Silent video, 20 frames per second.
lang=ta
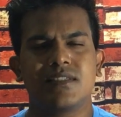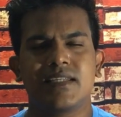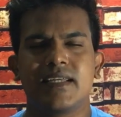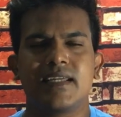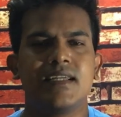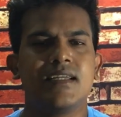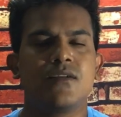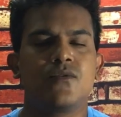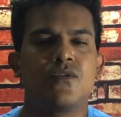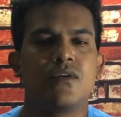
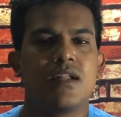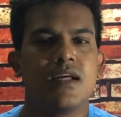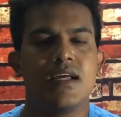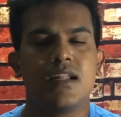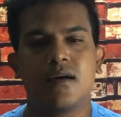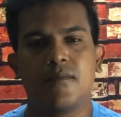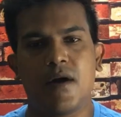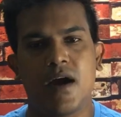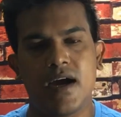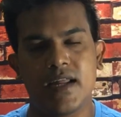செகண்ட் கூட
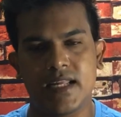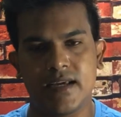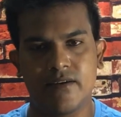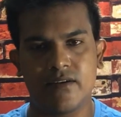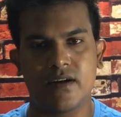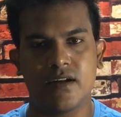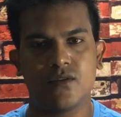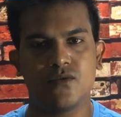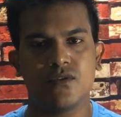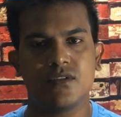நம்ம ஆர்யா
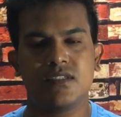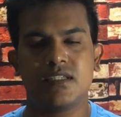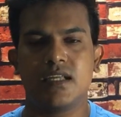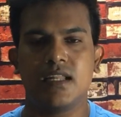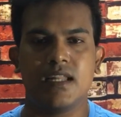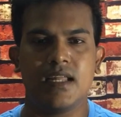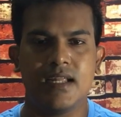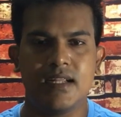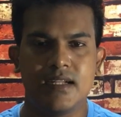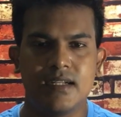அவர்கள்
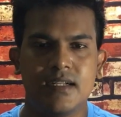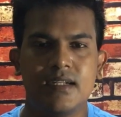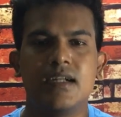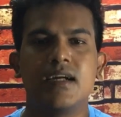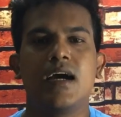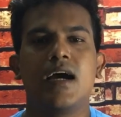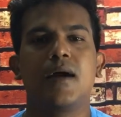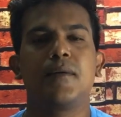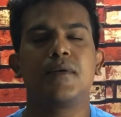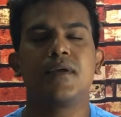யோசிக்கலை
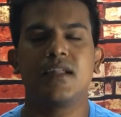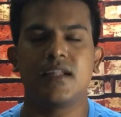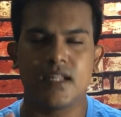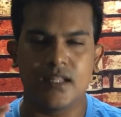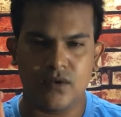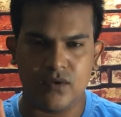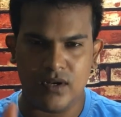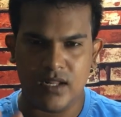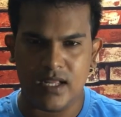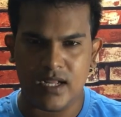
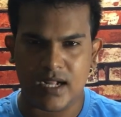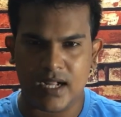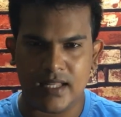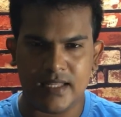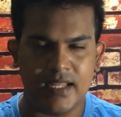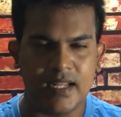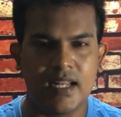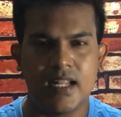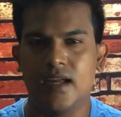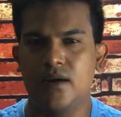அப்படின்றதுக்குள்ளே
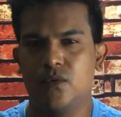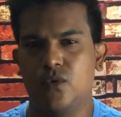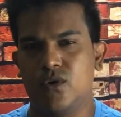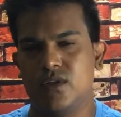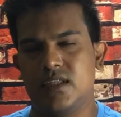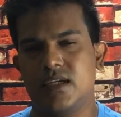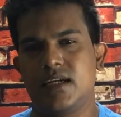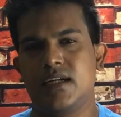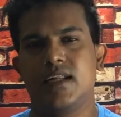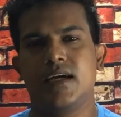கதையில்
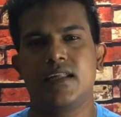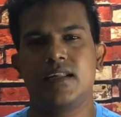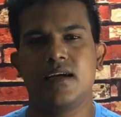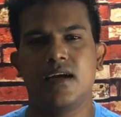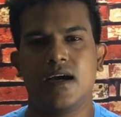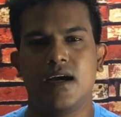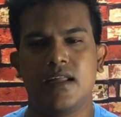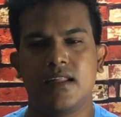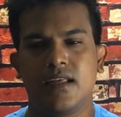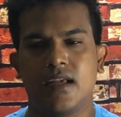ஒதுக்கிட்டார்
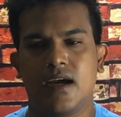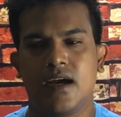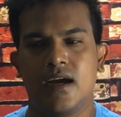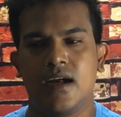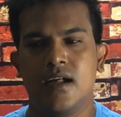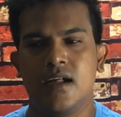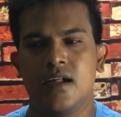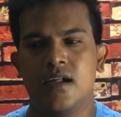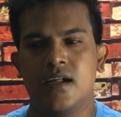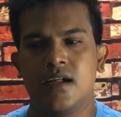ஆர்யா
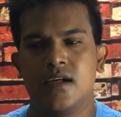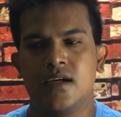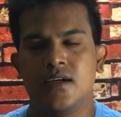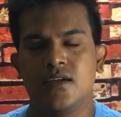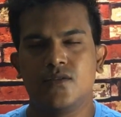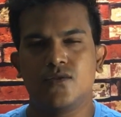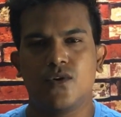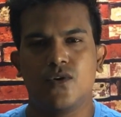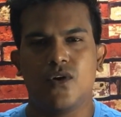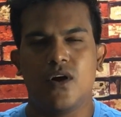
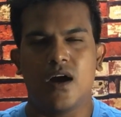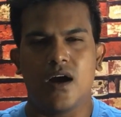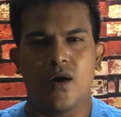ஸோ